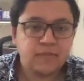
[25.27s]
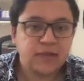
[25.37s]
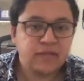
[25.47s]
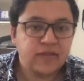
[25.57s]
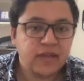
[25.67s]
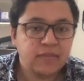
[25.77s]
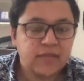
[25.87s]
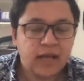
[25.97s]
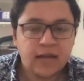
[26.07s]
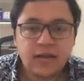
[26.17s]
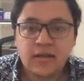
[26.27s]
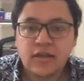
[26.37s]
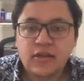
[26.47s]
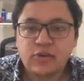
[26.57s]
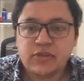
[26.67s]
الفريق بتاعنا
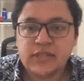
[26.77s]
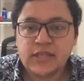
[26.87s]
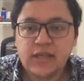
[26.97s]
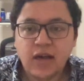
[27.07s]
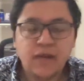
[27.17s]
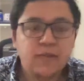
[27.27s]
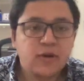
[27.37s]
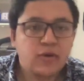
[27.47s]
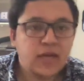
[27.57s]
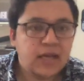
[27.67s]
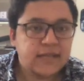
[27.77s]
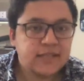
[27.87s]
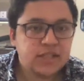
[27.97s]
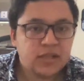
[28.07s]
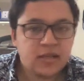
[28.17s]
ودي اكبر
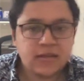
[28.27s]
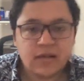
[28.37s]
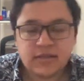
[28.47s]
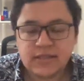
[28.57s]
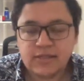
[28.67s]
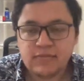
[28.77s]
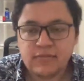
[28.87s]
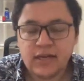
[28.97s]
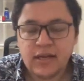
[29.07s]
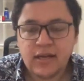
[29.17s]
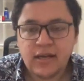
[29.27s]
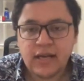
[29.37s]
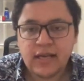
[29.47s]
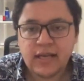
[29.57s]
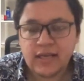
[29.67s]
اورجانيزيشن لتقديم
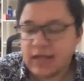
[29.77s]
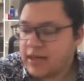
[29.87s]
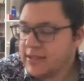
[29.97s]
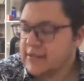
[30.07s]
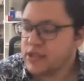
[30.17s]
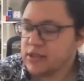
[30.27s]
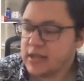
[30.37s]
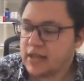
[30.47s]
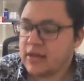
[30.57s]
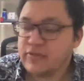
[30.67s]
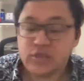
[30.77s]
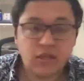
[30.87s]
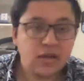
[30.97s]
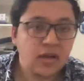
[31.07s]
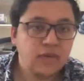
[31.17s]
الكلينيكال ريسيرش تريننج في
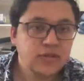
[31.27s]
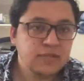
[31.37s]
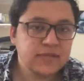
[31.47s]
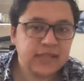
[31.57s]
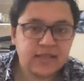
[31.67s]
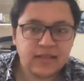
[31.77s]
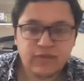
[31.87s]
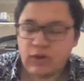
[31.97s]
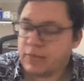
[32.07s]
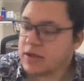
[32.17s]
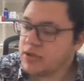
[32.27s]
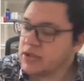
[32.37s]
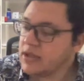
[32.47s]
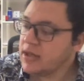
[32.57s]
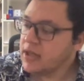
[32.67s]
الشرق الاوسط من سنه 2014